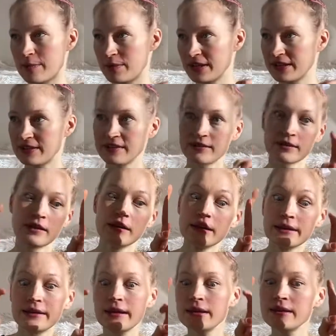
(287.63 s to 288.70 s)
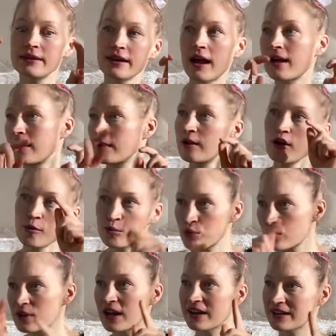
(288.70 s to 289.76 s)
weiblich, diese Yin-Yang,
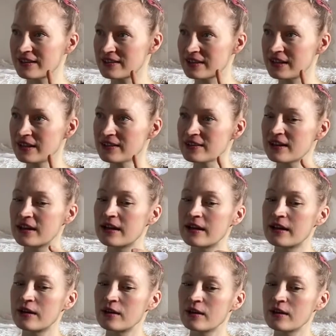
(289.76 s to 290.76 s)
Polarität